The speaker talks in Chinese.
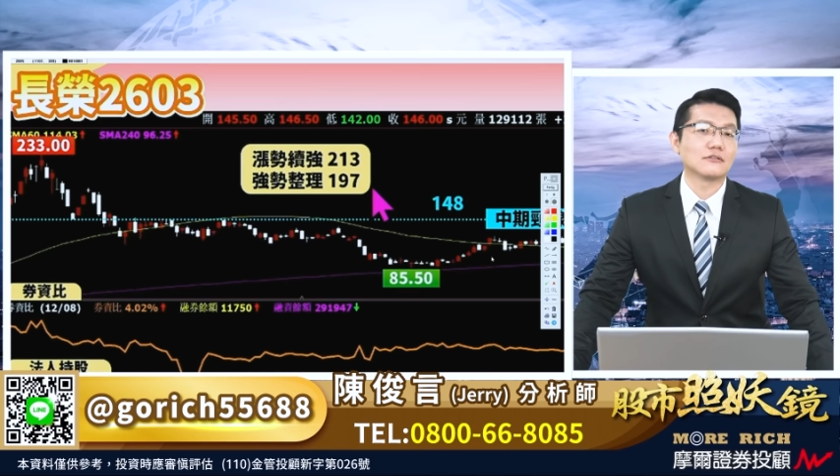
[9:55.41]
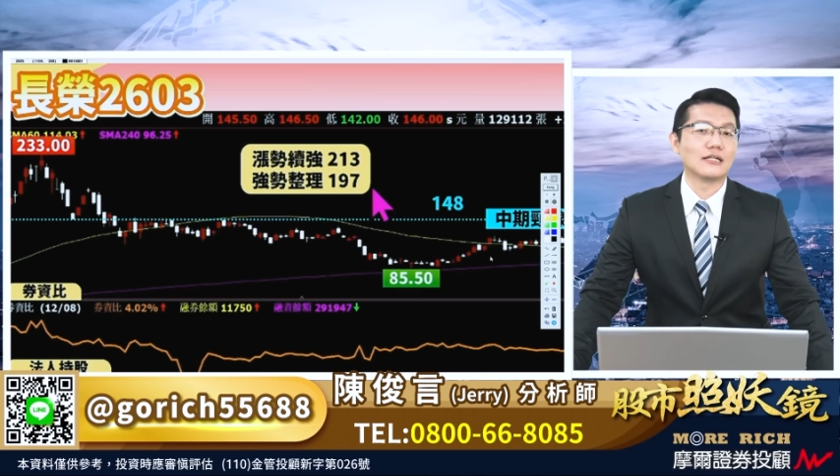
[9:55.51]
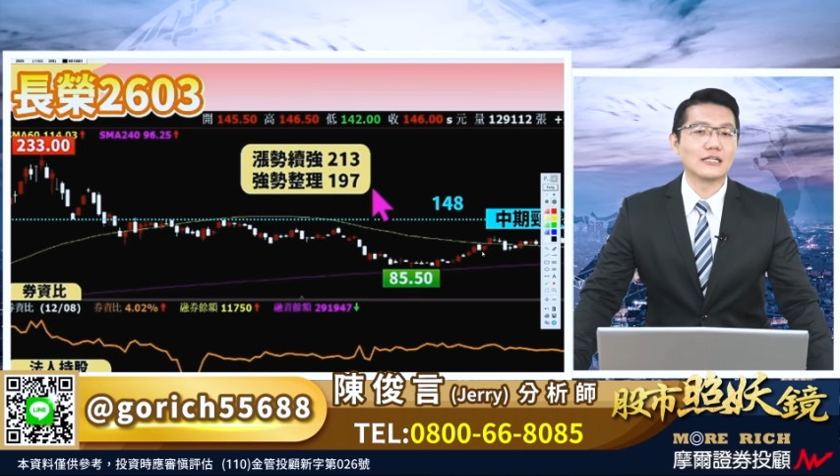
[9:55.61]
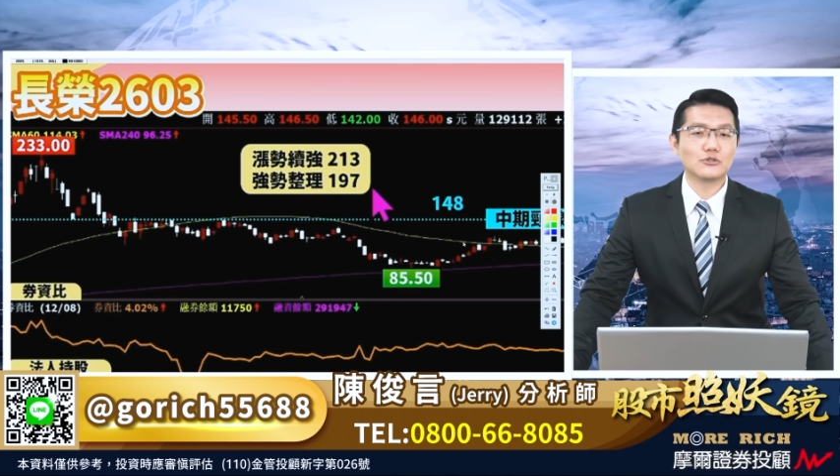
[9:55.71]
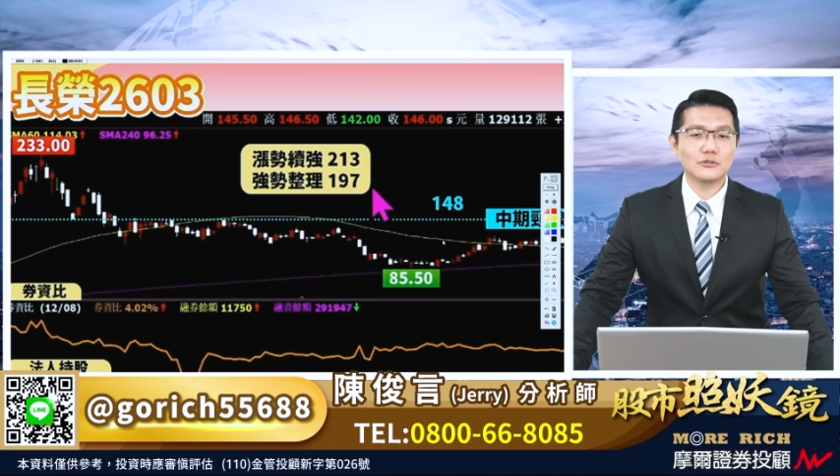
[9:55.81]

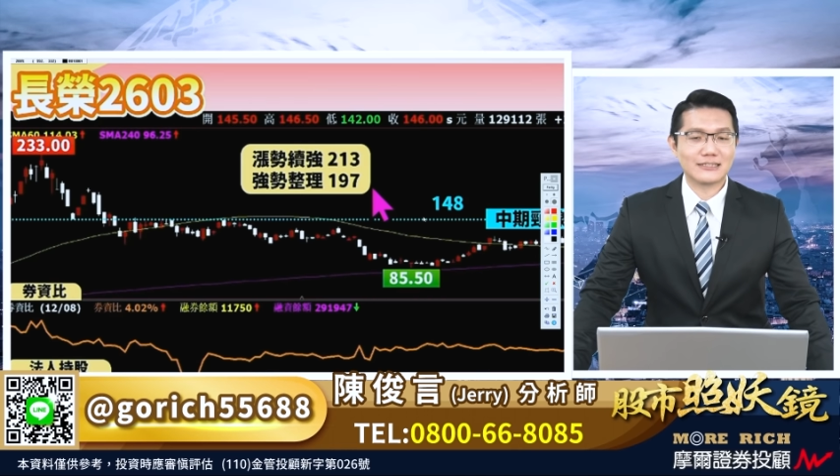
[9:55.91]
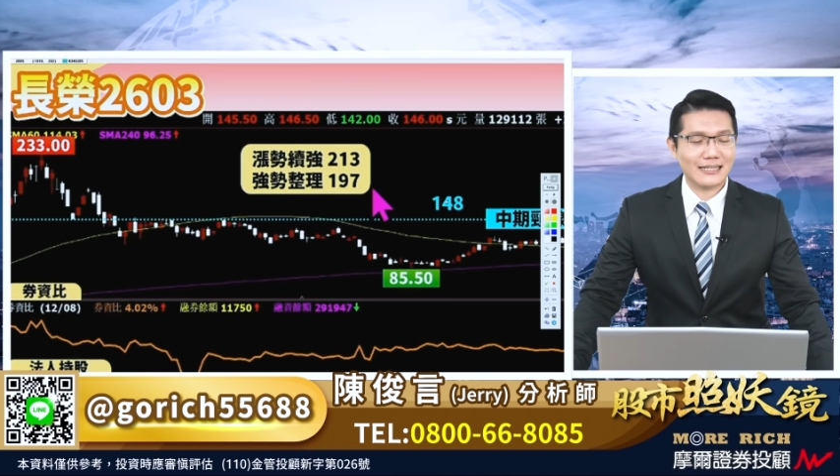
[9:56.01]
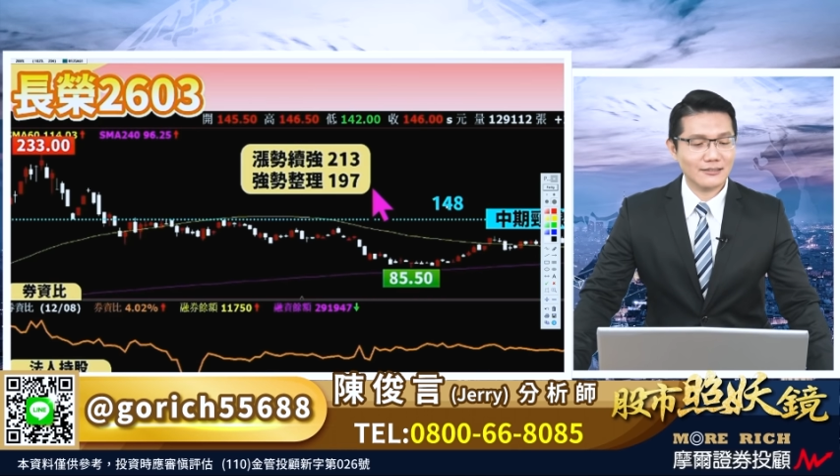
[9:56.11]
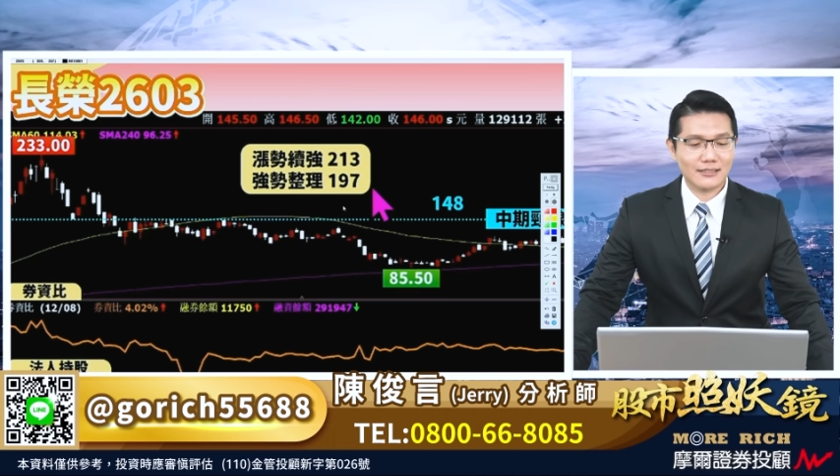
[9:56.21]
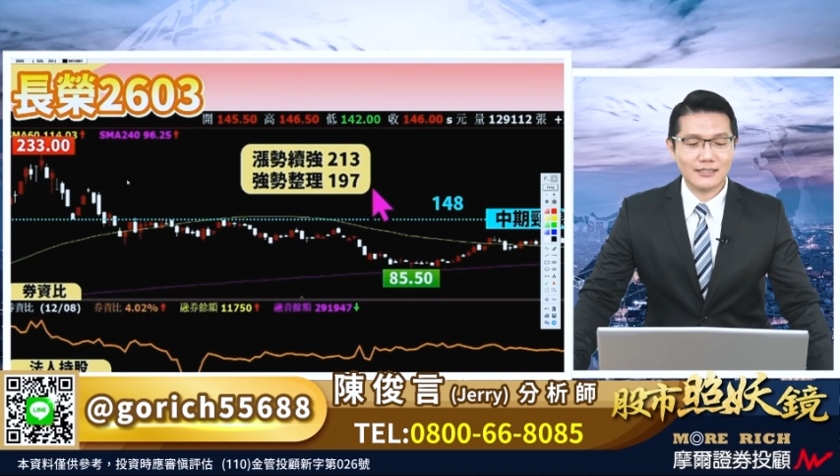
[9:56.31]
连续
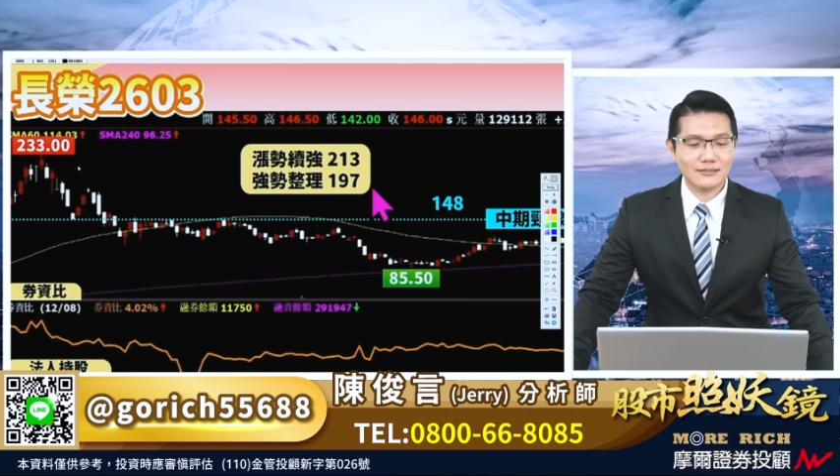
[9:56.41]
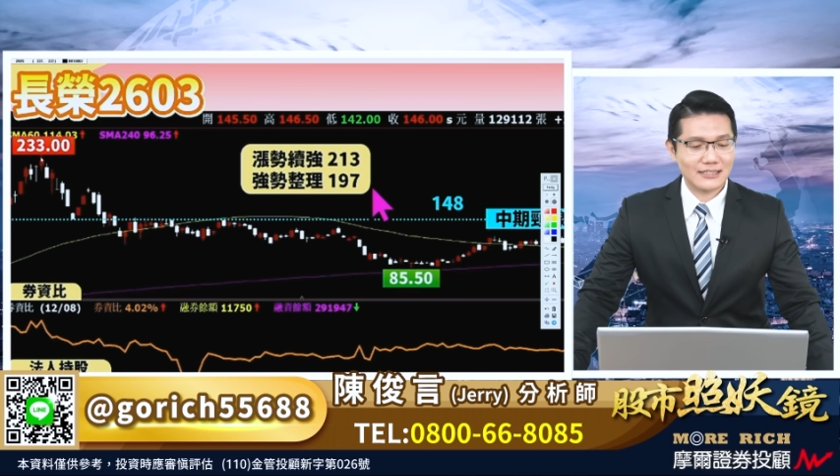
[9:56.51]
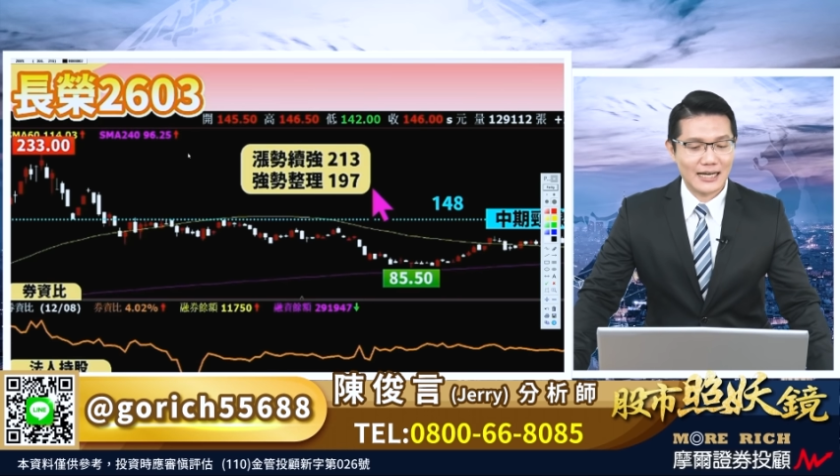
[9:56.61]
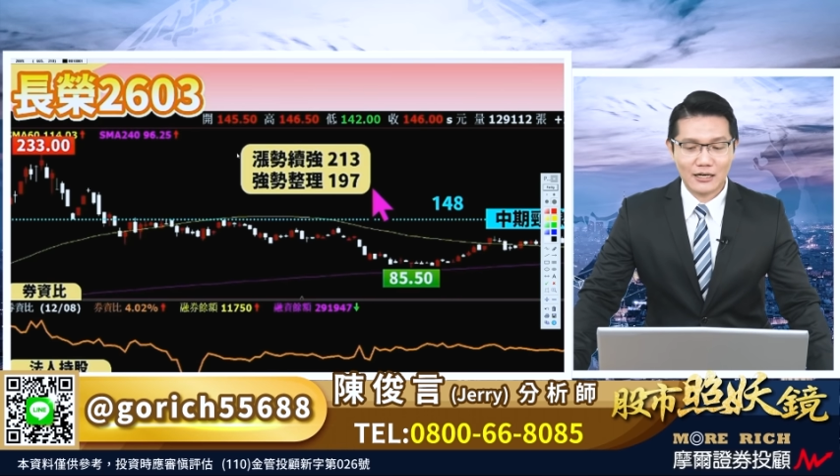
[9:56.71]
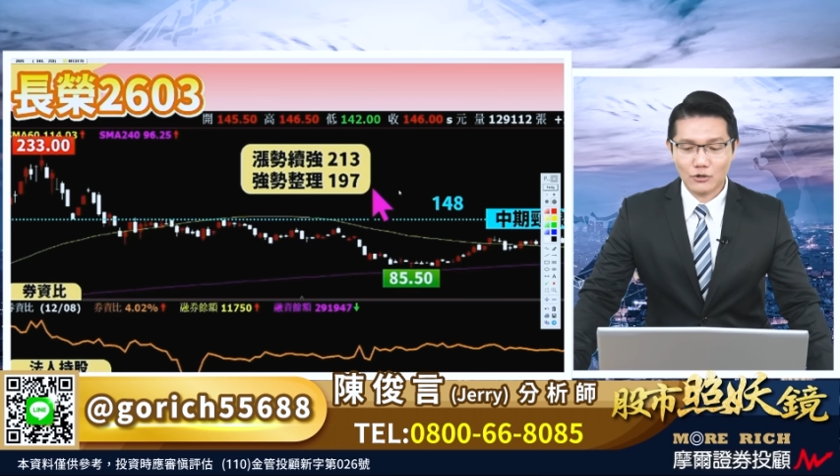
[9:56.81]
三天
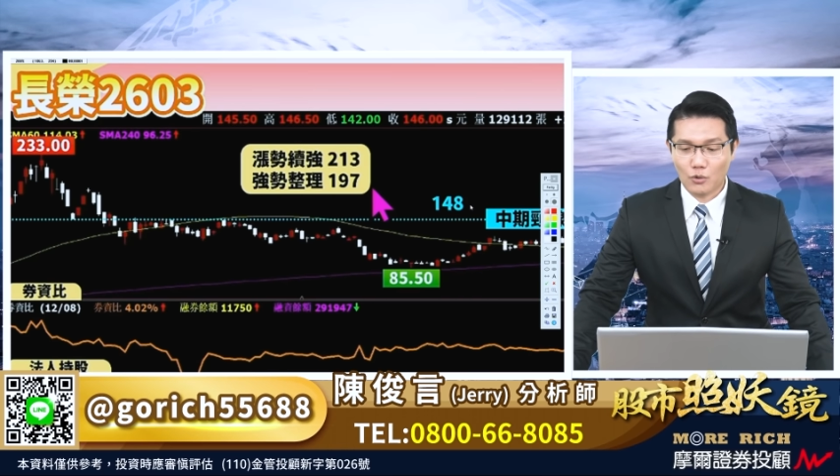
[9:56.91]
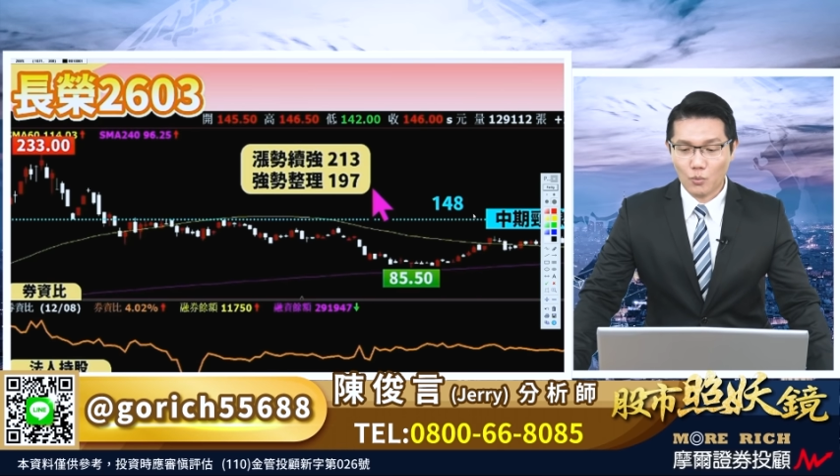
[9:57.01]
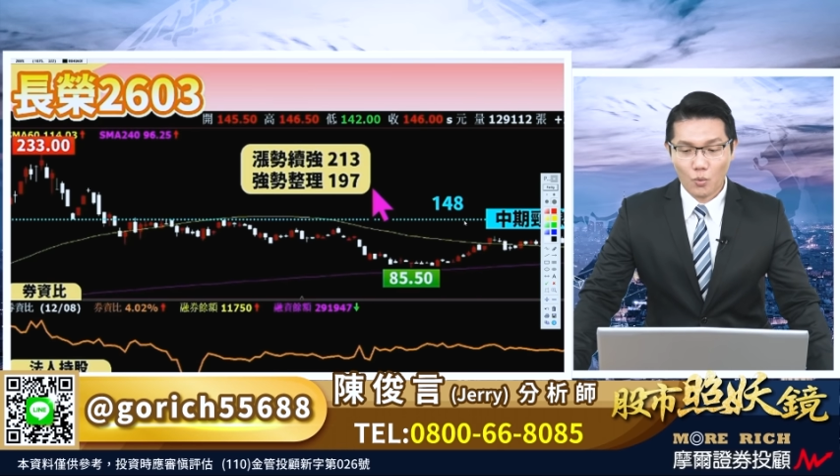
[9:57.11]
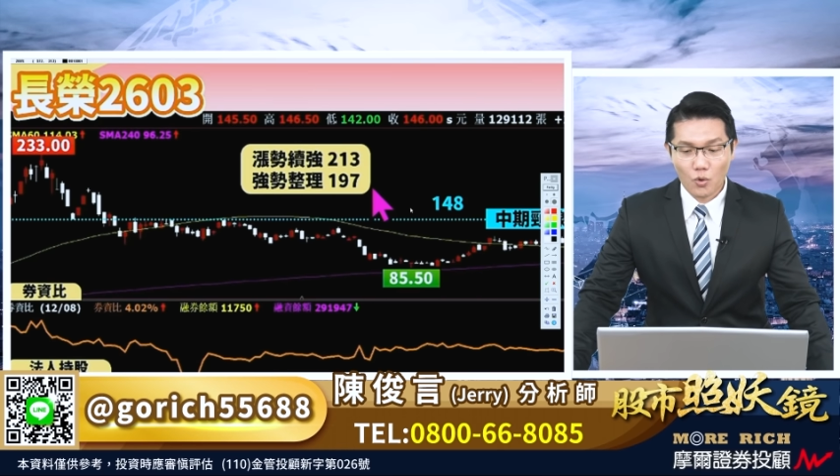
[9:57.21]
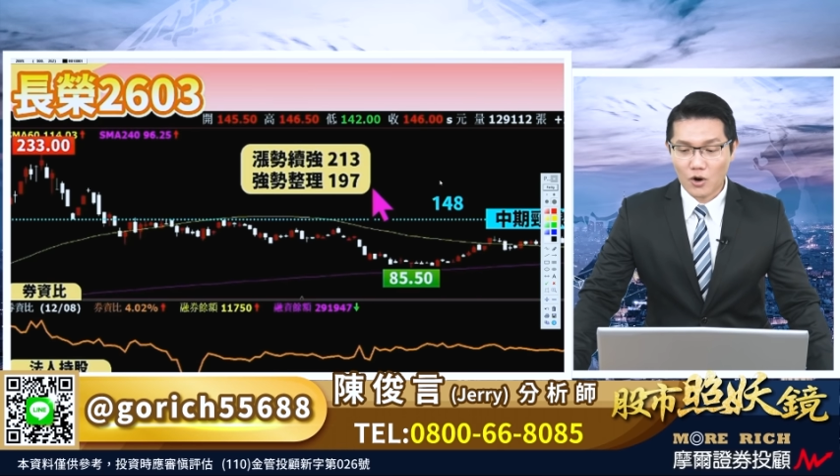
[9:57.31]
长荣
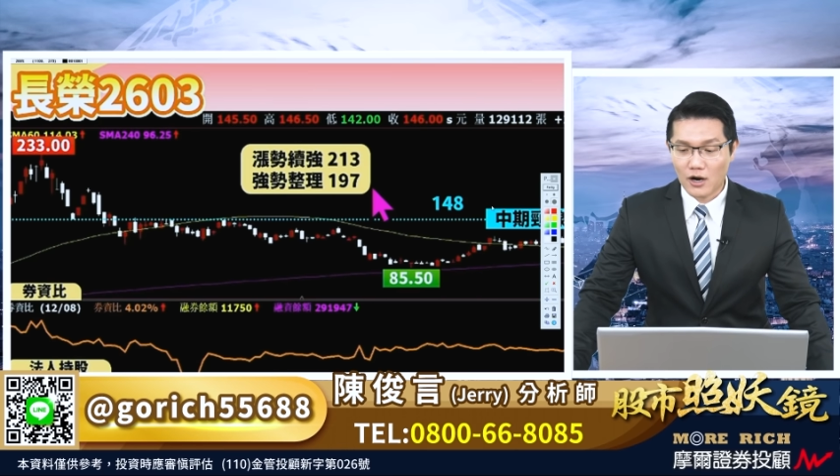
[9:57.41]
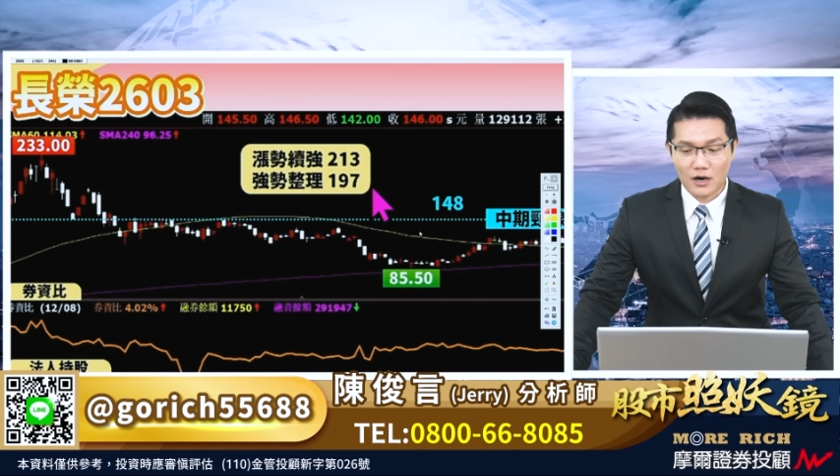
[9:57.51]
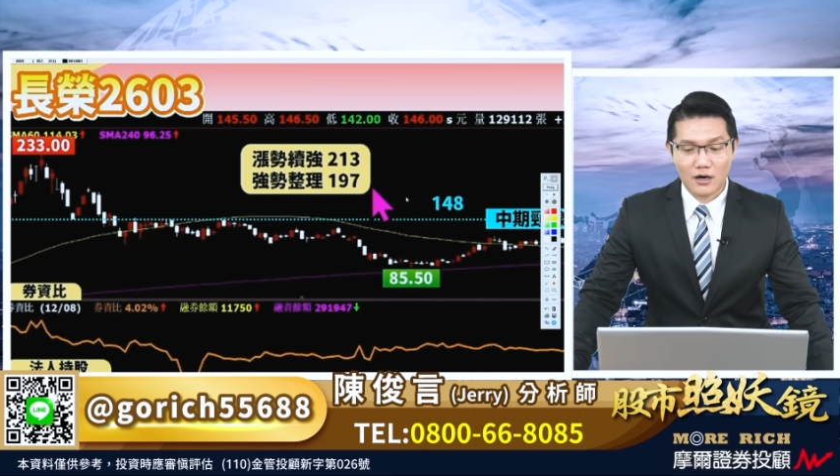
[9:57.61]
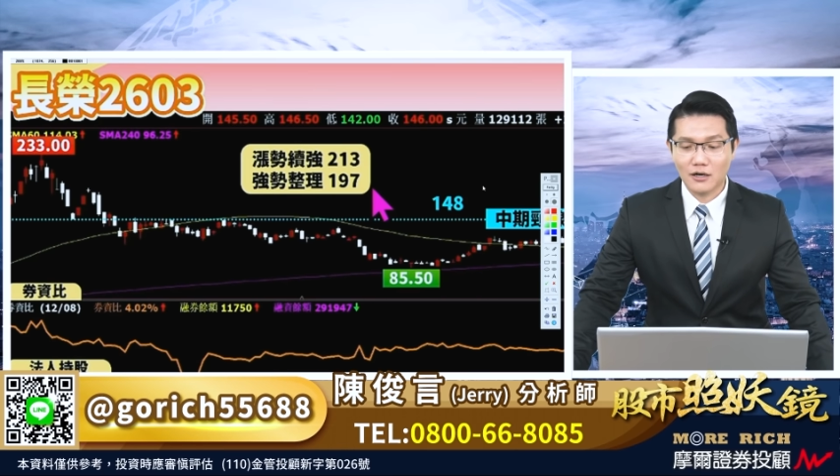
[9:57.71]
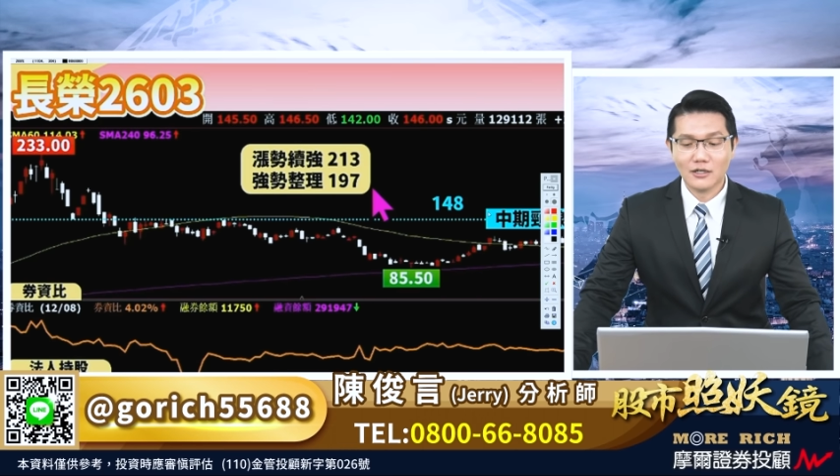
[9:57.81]

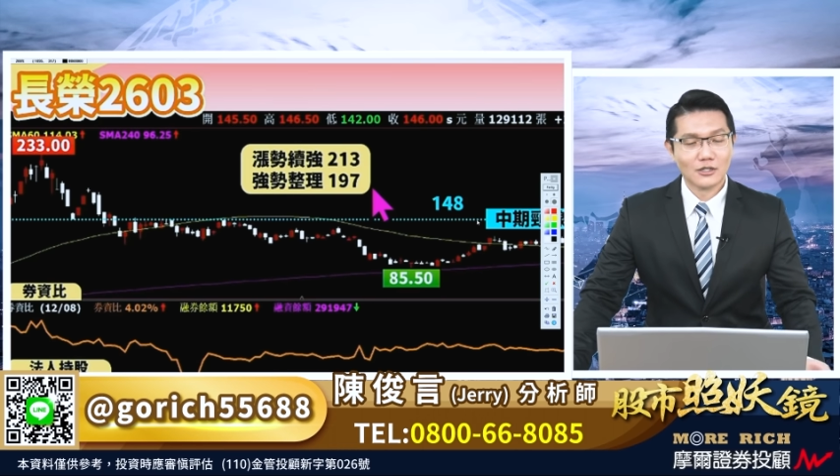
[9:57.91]
哇，